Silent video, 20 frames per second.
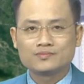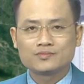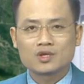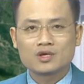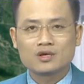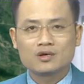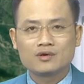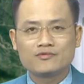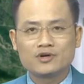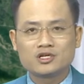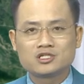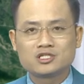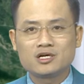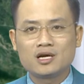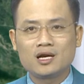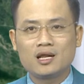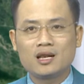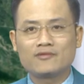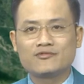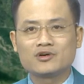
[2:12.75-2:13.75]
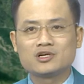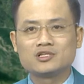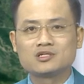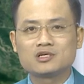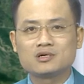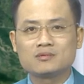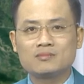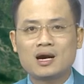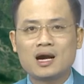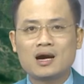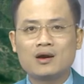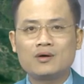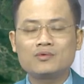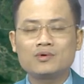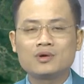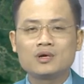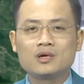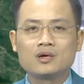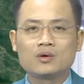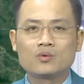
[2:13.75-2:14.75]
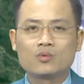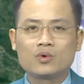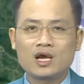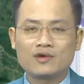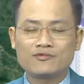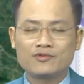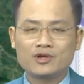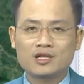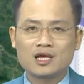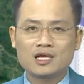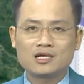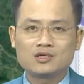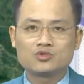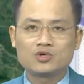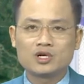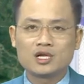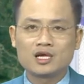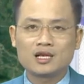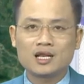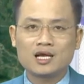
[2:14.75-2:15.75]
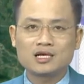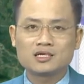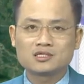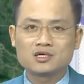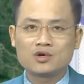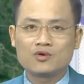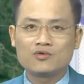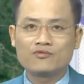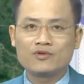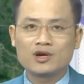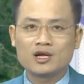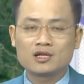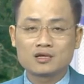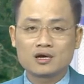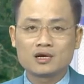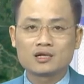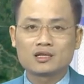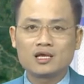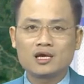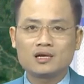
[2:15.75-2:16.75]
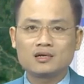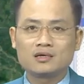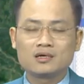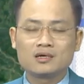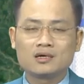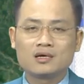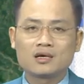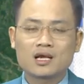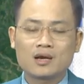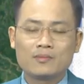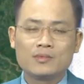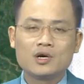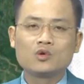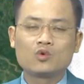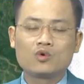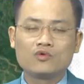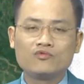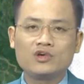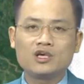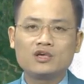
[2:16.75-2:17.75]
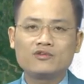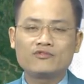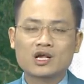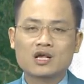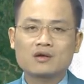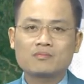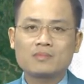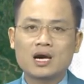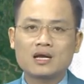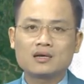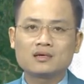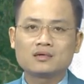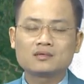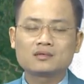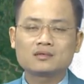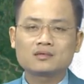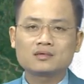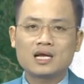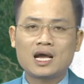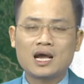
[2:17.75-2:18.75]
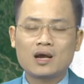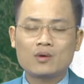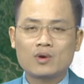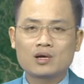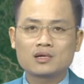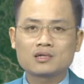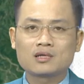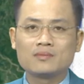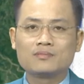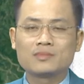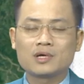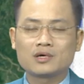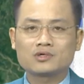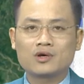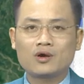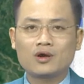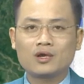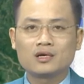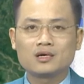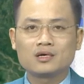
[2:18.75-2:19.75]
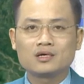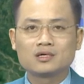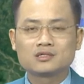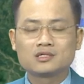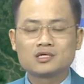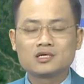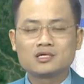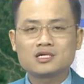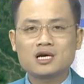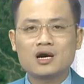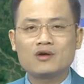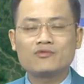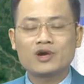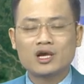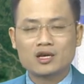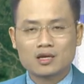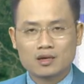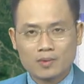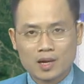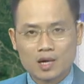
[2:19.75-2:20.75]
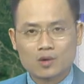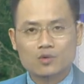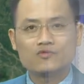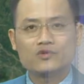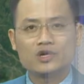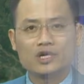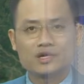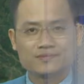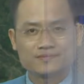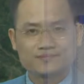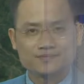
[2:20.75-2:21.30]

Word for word: Vâng, trên đây là phần dự báo của Đài Phát thanh Truyền hình Lai Châu về thời tiết. Cảm ơn quý vị và các bạn đã quan tâm theo dõi. Xin kính chào và hẹn gặp lại quý vị.